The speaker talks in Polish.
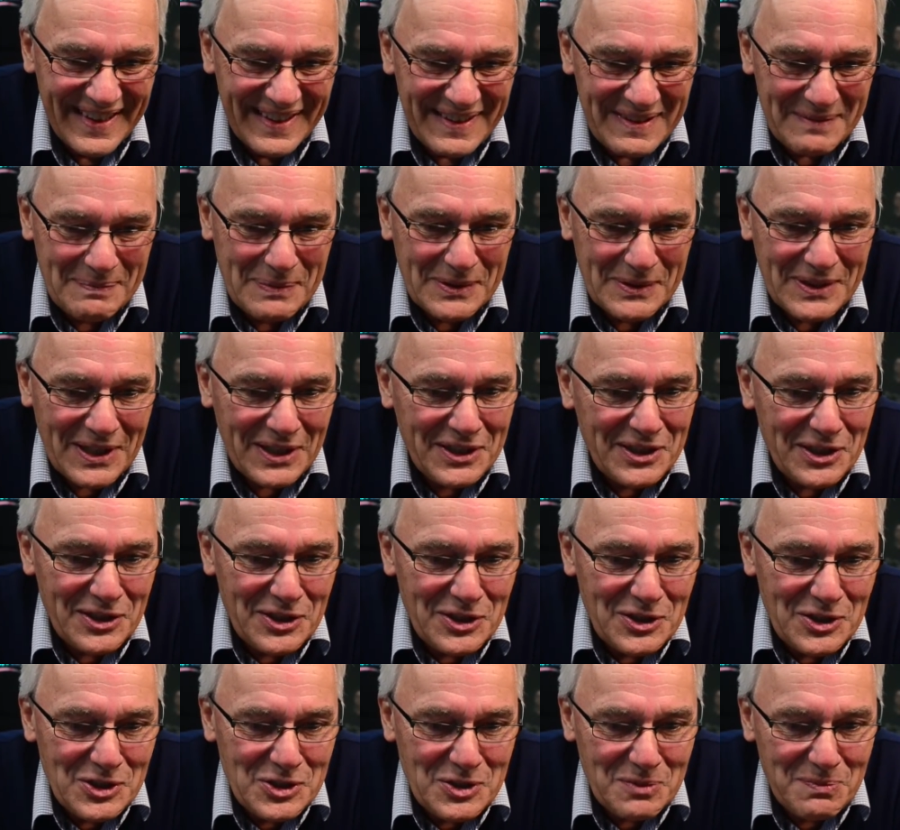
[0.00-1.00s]
y, po takiej
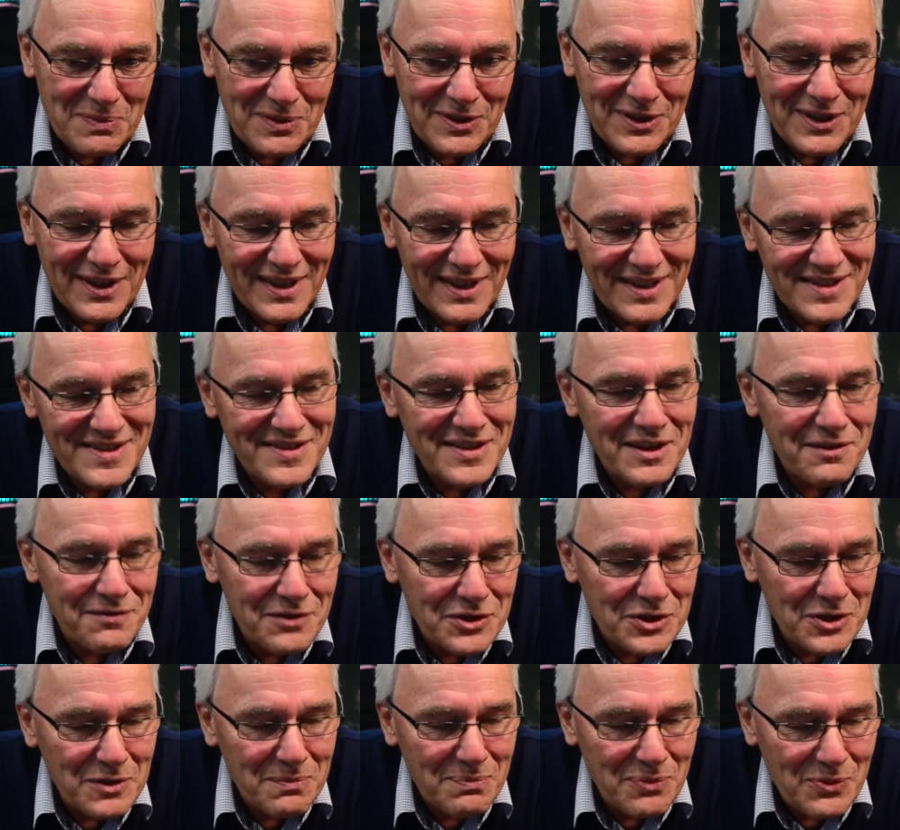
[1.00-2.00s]
linii, żeby z
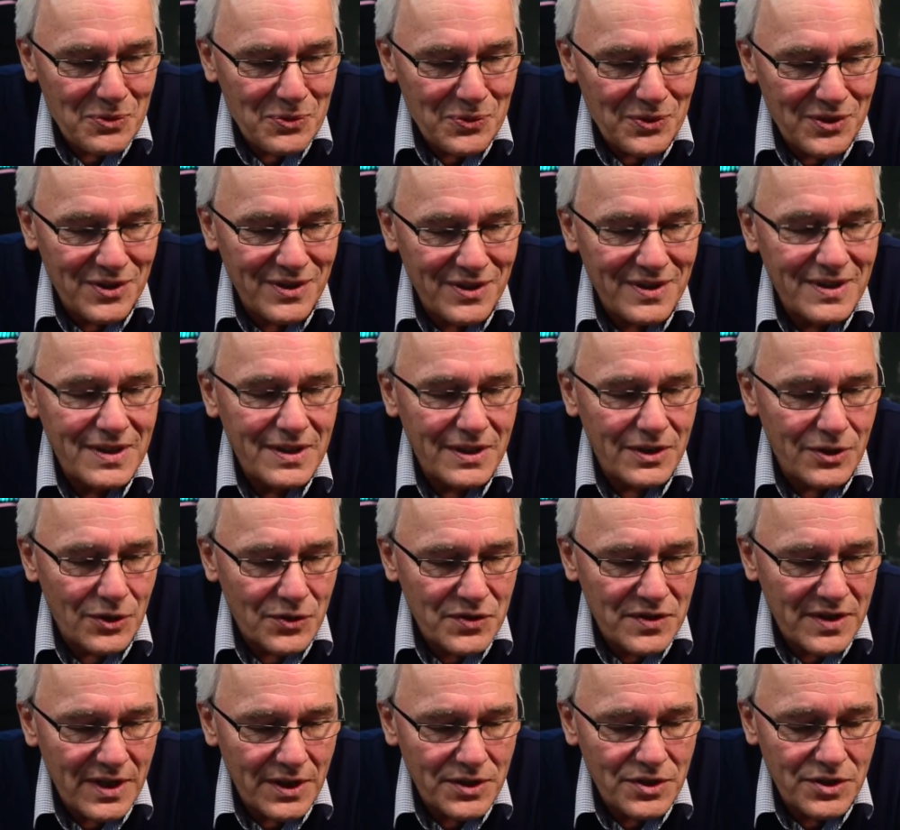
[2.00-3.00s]
najwyższej półki
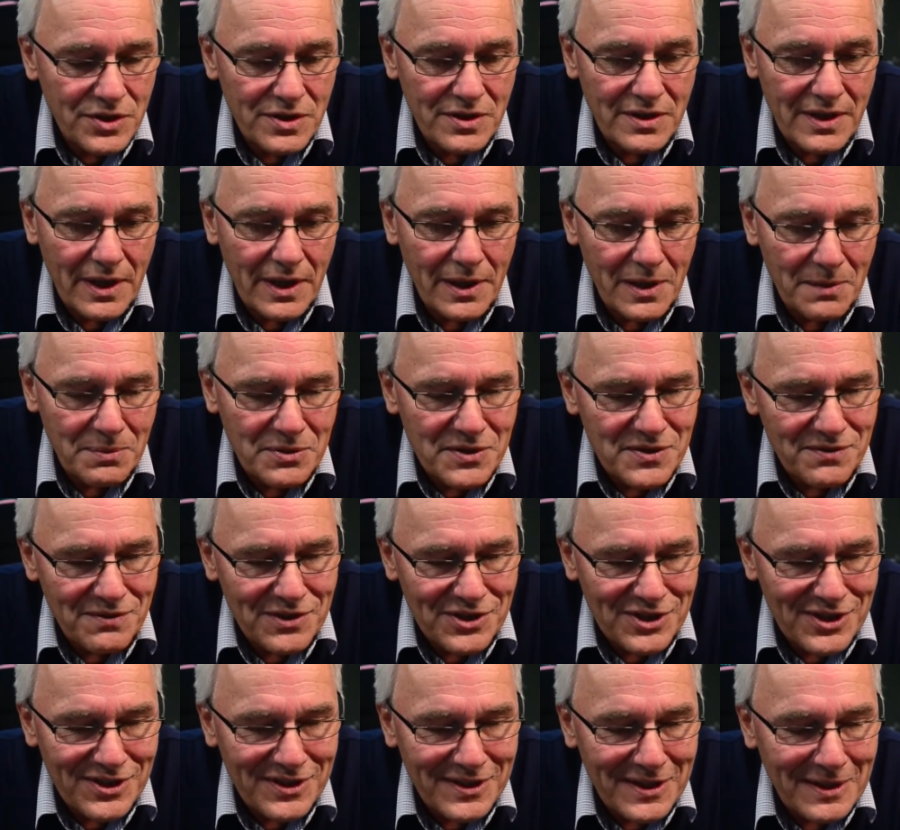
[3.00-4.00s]
dostać najlepsze
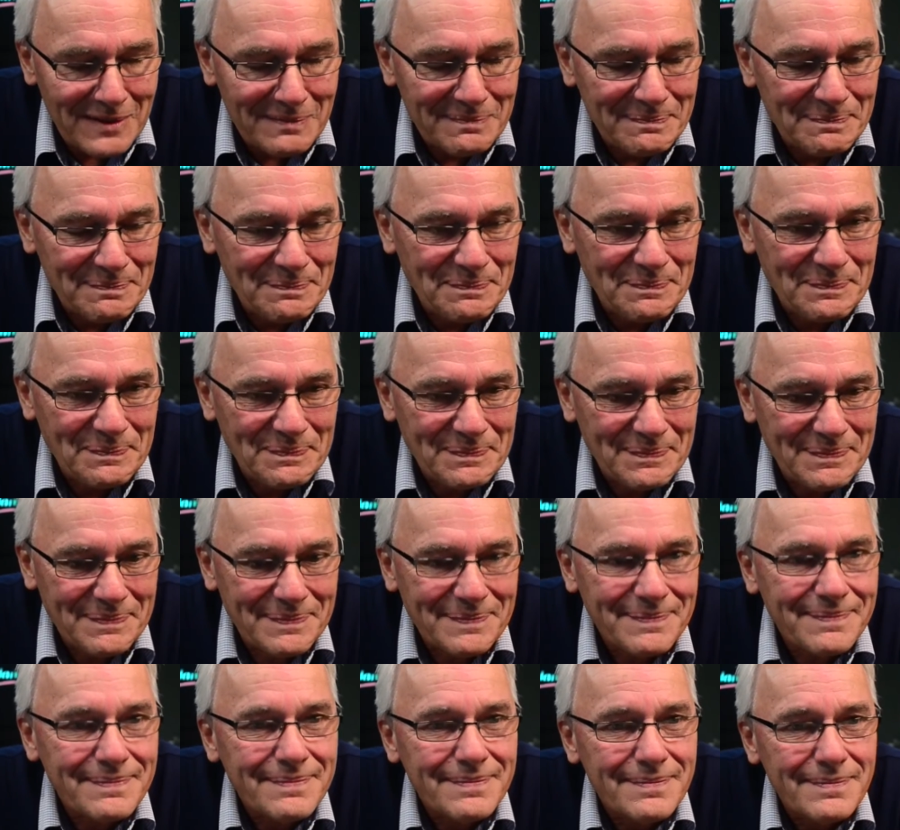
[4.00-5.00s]
zwierzęta. A one
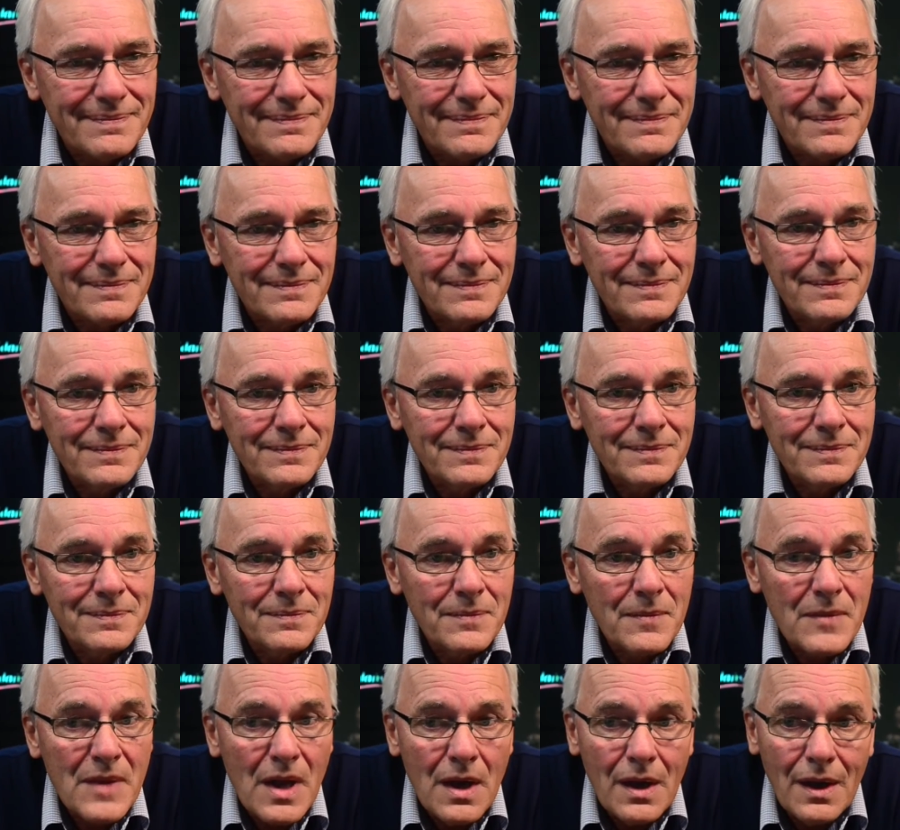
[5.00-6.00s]
są ładne te lwy?
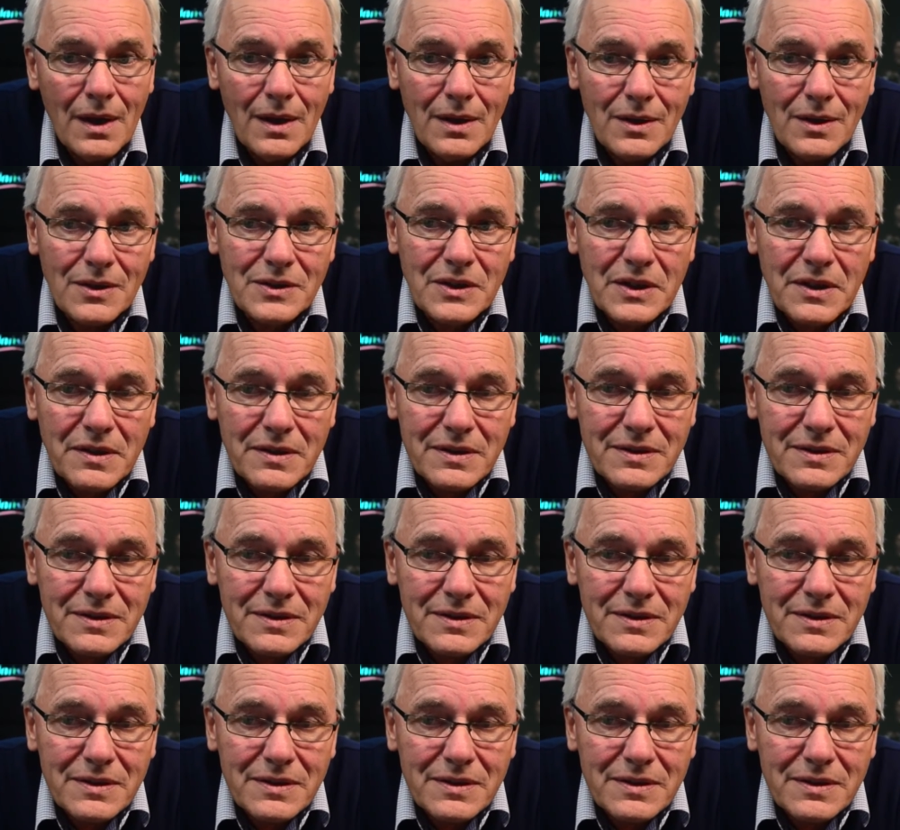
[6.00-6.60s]
One no,